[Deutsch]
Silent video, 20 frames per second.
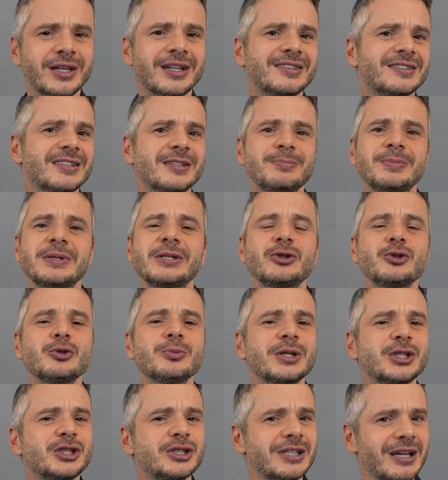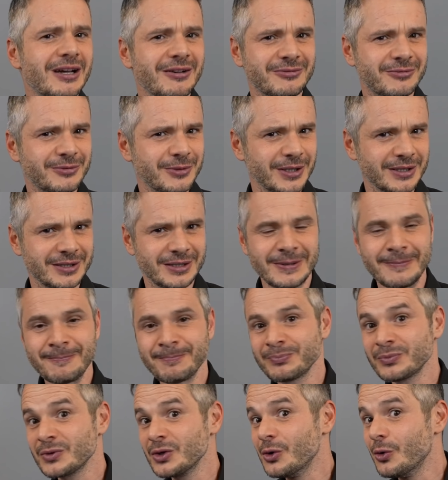dass das Bild überschärft wirkt,
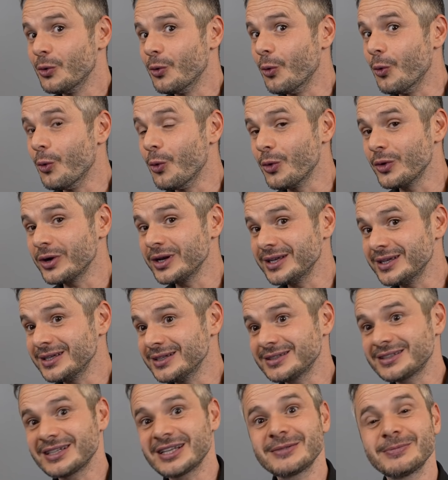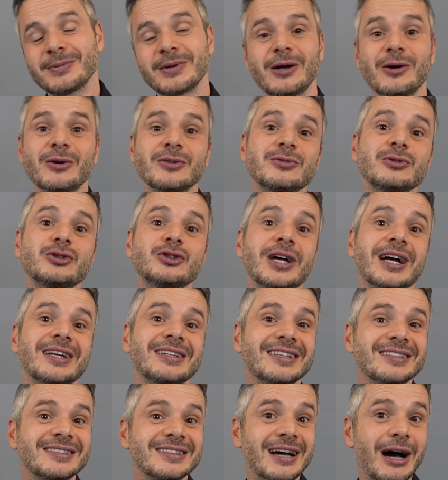ohne dass man auch zu stark
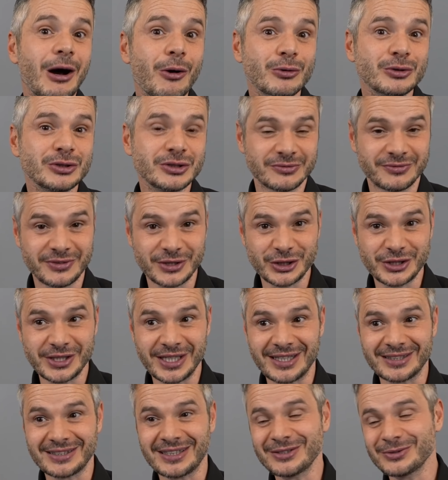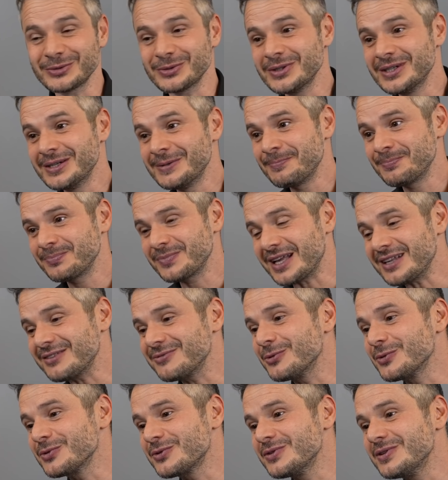das Rauschen verstärkt. Also das
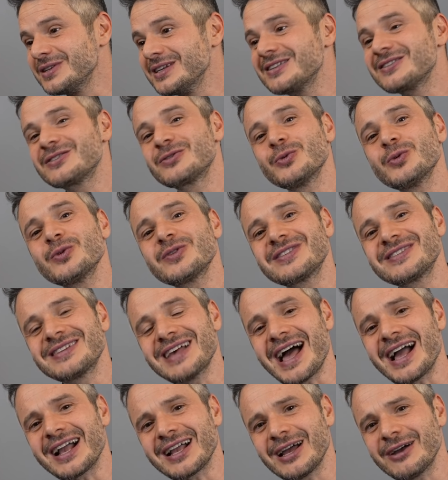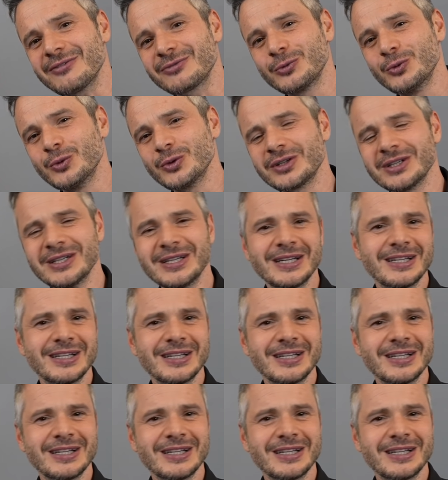funktioniert so sagenhaft gut,